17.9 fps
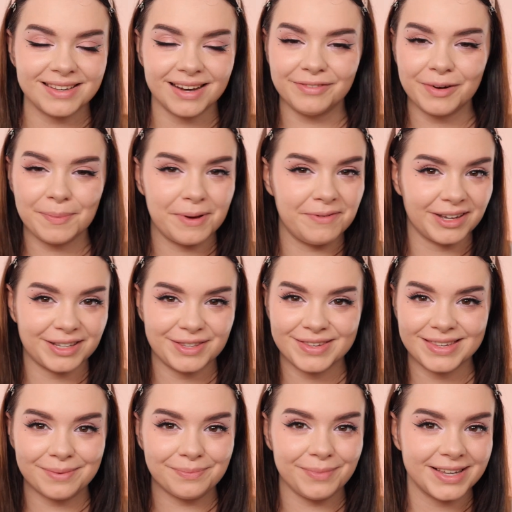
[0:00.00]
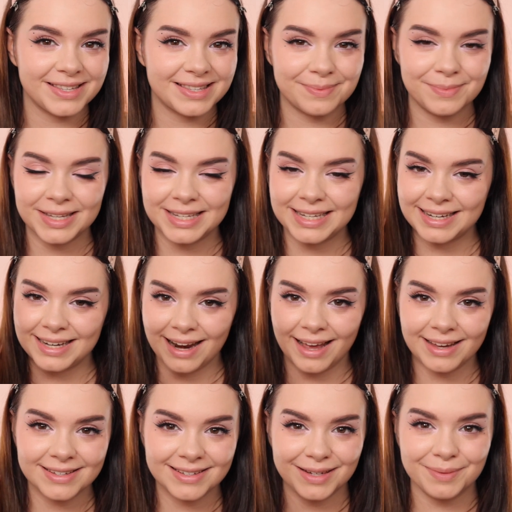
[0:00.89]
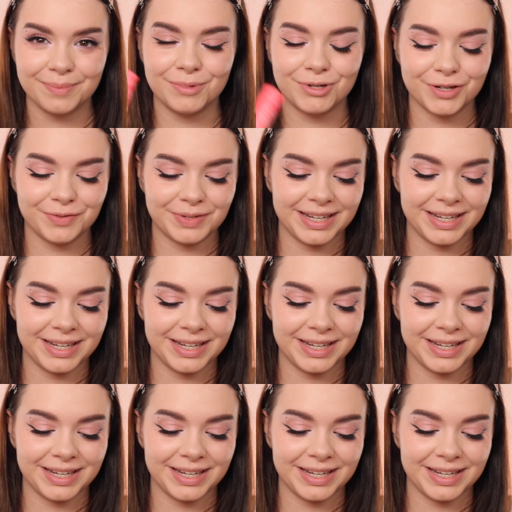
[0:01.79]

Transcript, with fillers: dann einfach perfekt zusammenpasst, nämlich den gleichen Lippenstift,